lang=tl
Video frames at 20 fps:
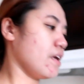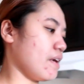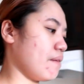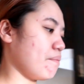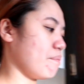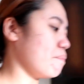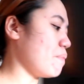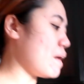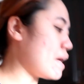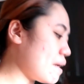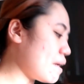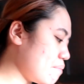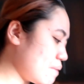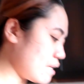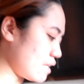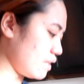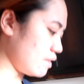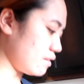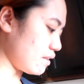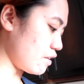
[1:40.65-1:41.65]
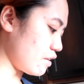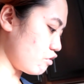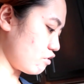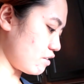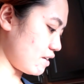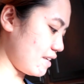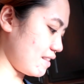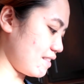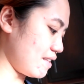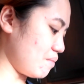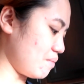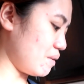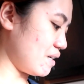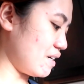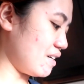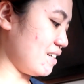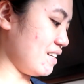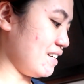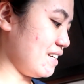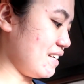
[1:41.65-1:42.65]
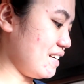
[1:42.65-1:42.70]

Yan, para makita nyo rin, ba diba?